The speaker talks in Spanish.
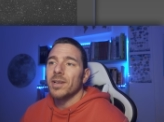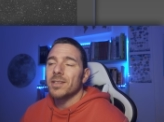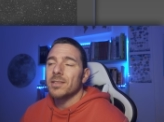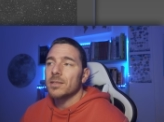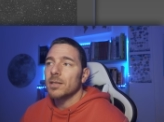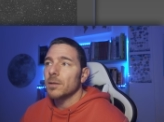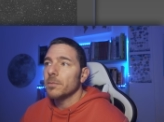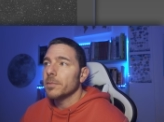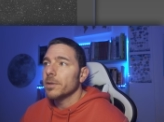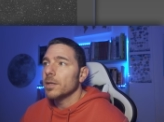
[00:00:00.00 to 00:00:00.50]

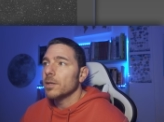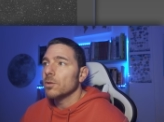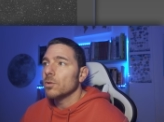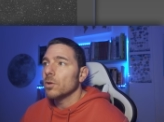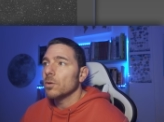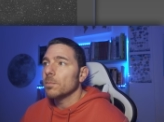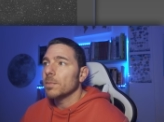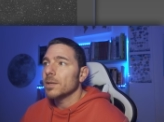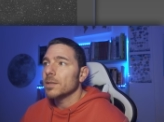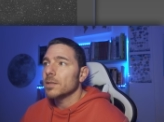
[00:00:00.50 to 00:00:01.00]

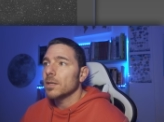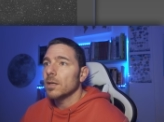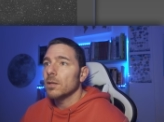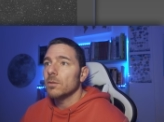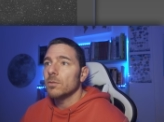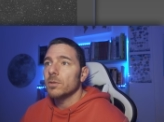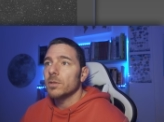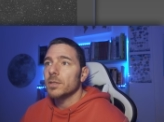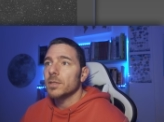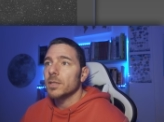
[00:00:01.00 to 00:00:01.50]
Exterminator
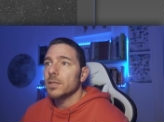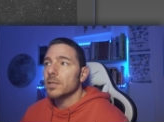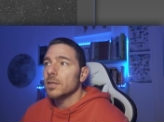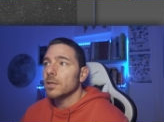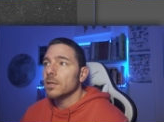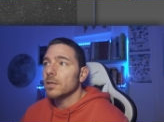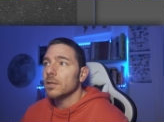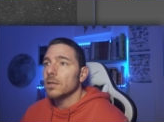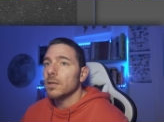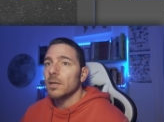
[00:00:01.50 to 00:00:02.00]
pasado. Este es
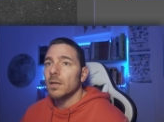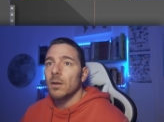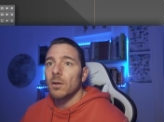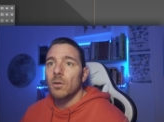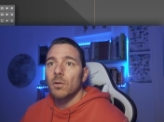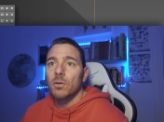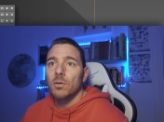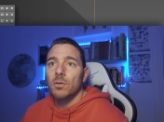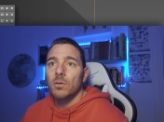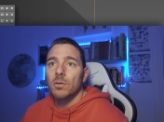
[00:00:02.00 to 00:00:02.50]
el
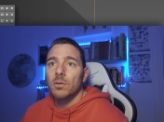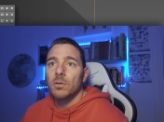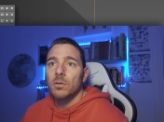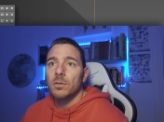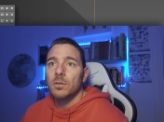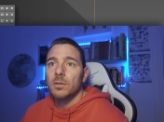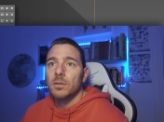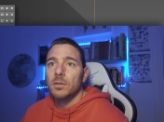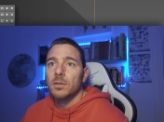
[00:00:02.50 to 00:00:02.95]
rojo,